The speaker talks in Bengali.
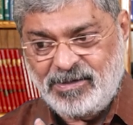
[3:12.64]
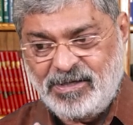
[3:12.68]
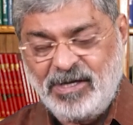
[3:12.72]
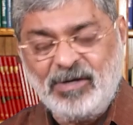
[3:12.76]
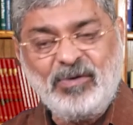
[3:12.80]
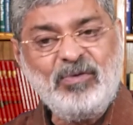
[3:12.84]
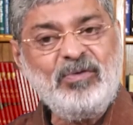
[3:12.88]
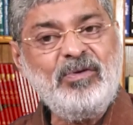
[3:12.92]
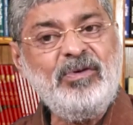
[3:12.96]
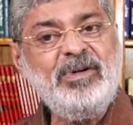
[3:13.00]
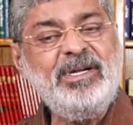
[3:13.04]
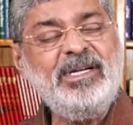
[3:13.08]
যে
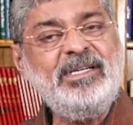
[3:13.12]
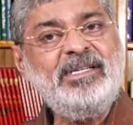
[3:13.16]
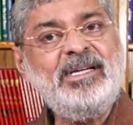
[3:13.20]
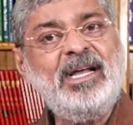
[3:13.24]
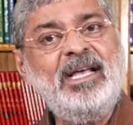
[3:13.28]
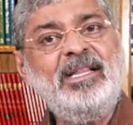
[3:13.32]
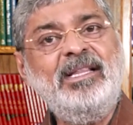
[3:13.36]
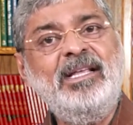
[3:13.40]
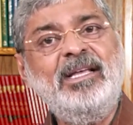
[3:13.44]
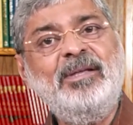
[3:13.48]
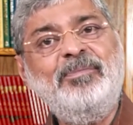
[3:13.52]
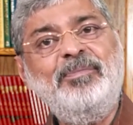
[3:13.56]
কোনো
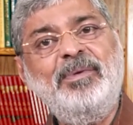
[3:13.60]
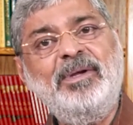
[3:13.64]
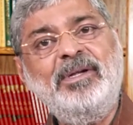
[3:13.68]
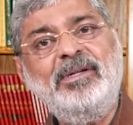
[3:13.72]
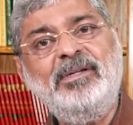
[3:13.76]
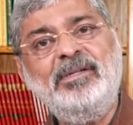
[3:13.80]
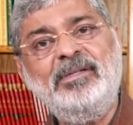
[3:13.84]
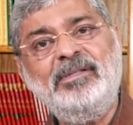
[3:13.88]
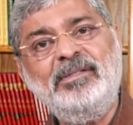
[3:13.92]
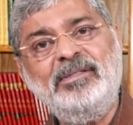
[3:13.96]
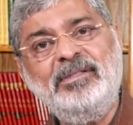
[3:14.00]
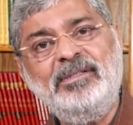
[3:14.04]
নেশায় দেখবেন
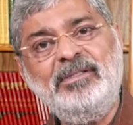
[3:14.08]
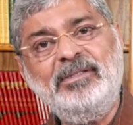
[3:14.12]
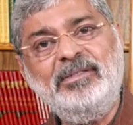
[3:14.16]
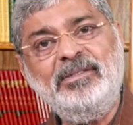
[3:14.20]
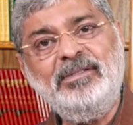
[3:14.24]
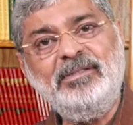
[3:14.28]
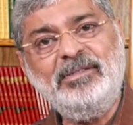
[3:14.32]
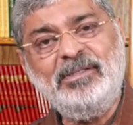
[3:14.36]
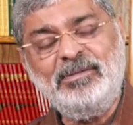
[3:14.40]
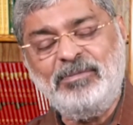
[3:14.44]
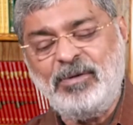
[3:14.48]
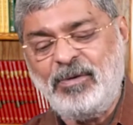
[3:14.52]

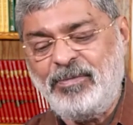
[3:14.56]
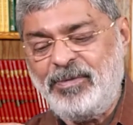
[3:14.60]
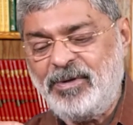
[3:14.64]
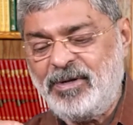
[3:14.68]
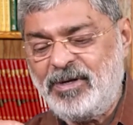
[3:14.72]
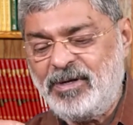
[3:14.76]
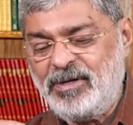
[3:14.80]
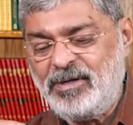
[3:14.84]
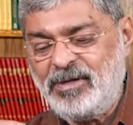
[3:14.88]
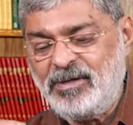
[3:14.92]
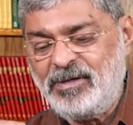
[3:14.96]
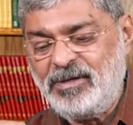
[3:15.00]
যেভাবে
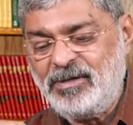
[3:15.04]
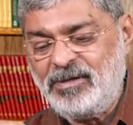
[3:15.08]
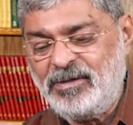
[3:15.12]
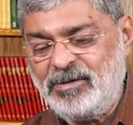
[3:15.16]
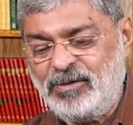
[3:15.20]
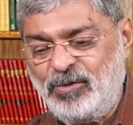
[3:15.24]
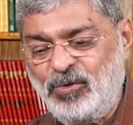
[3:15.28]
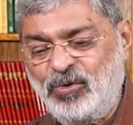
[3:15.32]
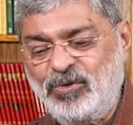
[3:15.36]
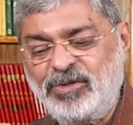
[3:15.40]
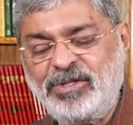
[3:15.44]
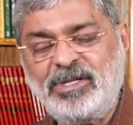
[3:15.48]

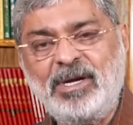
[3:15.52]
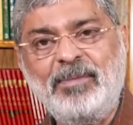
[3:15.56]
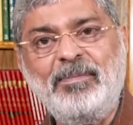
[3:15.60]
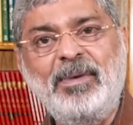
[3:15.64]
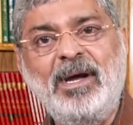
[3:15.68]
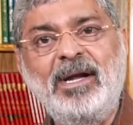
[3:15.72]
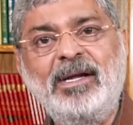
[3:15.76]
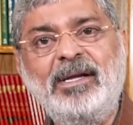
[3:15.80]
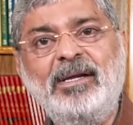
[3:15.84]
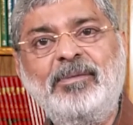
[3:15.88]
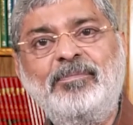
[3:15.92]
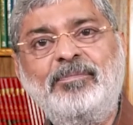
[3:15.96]
ডোজটা
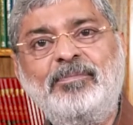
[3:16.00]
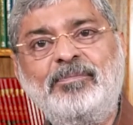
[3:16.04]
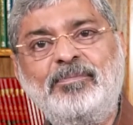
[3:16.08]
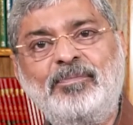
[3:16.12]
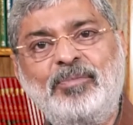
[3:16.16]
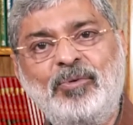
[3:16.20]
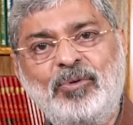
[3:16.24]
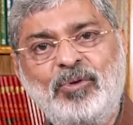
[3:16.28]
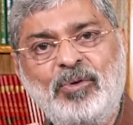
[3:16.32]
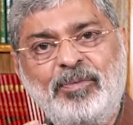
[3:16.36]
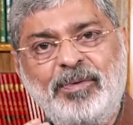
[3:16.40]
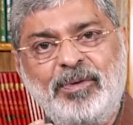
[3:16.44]
বাড়ে
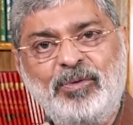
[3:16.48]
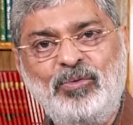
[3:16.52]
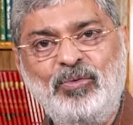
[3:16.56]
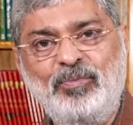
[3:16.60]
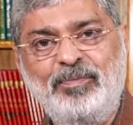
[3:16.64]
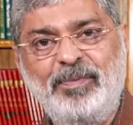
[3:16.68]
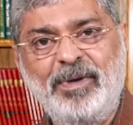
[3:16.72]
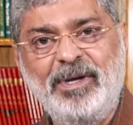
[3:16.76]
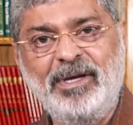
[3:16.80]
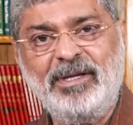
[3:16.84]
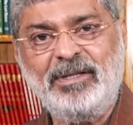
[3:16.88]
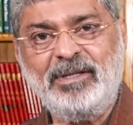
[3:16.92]
প্রথমে দু
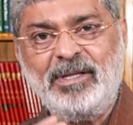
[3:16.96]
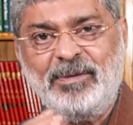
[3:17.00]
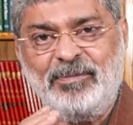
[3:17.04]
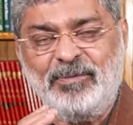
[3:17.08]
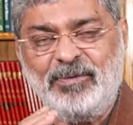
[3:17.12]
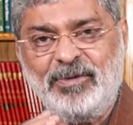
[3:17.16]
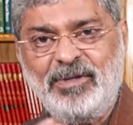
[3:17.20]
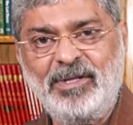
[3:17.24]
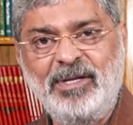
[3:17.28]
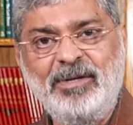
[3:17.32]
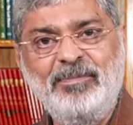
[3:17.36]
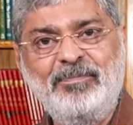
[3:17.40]
পেগ
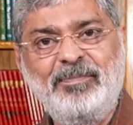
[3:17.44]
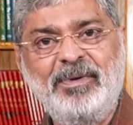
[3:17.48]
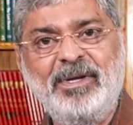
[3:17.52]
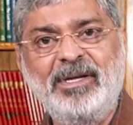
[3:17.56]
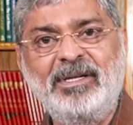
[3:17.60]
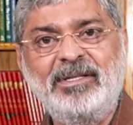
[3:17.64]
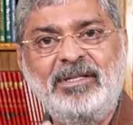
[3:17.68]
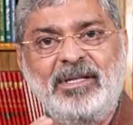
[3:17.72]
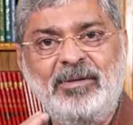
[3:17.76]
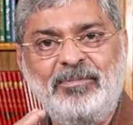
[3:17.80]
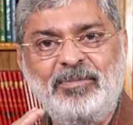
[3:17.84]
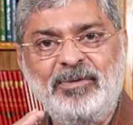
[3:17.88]
তারপর তিন
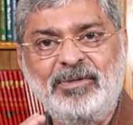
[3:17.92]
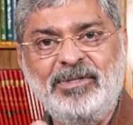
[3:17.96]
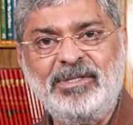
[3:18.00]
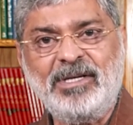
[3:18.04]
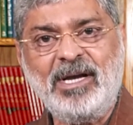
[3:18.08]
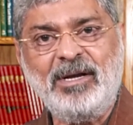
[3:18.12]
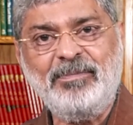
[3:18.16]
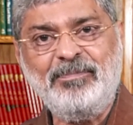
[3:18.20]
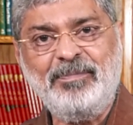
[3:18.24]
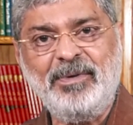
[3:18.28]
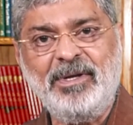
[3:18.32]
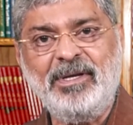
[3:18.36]
পেগ তারপর
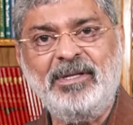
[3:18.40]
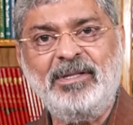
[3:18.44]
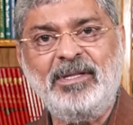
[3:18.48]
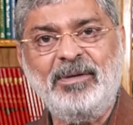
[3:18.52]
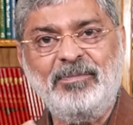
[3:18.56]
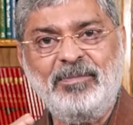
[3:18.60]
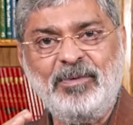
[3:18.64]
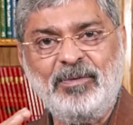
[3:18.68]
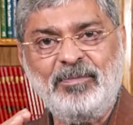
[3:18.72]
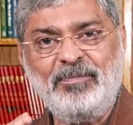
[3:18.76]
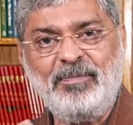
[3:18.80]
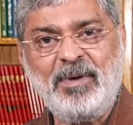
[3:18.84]
চার পেগ
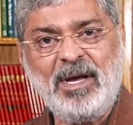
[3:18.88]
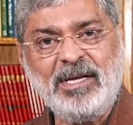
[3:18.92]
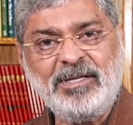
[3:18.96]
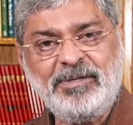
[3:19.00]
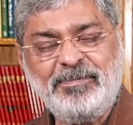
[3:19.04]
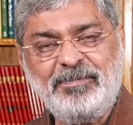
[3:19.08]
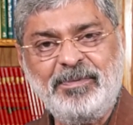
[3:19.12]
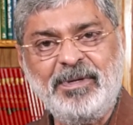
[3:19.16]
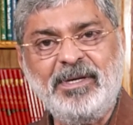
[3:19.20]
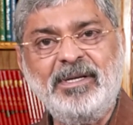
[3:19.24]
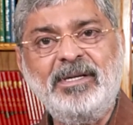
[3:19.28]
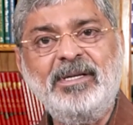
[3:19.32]
তারপর পাঁচ
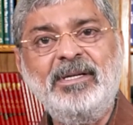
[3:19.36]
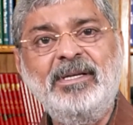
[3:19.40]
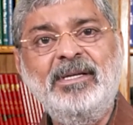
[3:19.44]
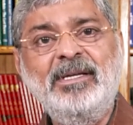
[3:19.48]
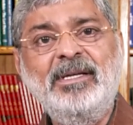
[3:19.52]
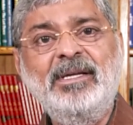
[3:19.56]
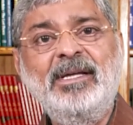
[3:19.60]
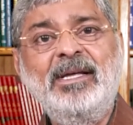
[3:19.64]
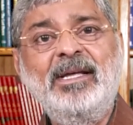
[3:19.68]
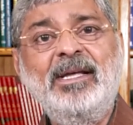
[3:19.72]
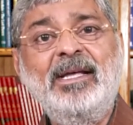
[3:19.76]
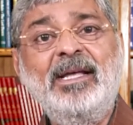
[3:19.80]
পেগ
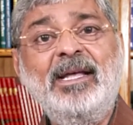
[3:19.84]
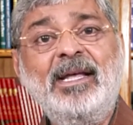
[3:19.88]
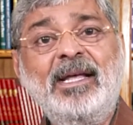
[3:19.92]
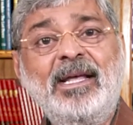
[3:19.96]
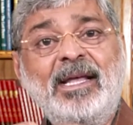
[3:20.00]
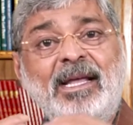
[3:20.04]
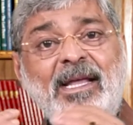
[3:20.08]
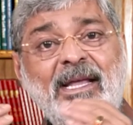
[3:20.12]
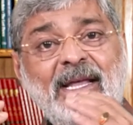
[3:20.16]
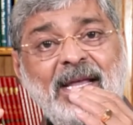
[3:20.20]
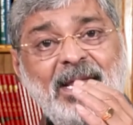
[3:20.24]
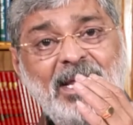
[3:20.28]

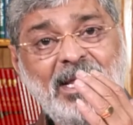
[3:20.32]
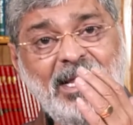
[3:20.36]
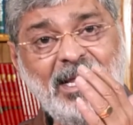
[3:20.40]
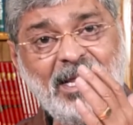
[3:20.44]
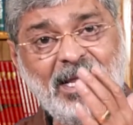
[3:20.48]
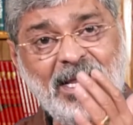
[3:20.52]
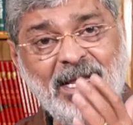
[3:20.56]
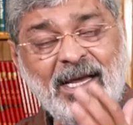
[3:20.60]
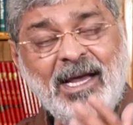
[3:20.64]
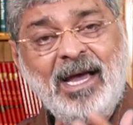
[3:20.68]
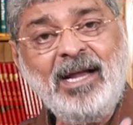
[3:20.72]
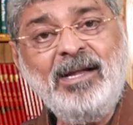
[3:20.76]

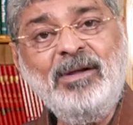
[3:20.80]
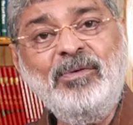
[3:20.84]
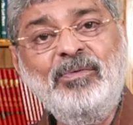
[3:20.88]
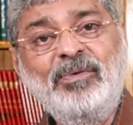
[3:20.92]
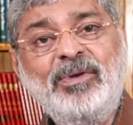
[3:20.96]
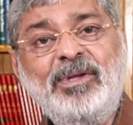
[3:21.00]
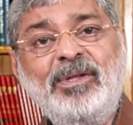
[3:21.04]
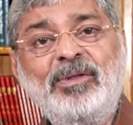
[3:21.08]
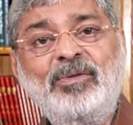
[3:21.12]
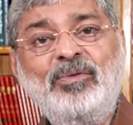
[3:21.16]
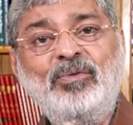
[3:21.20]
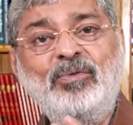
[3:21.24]
এখানেও
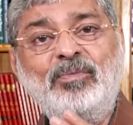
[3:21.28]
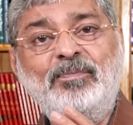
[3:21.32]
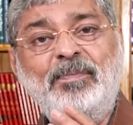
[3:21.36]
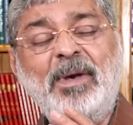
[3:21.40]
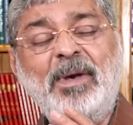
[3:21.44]
কিন্তু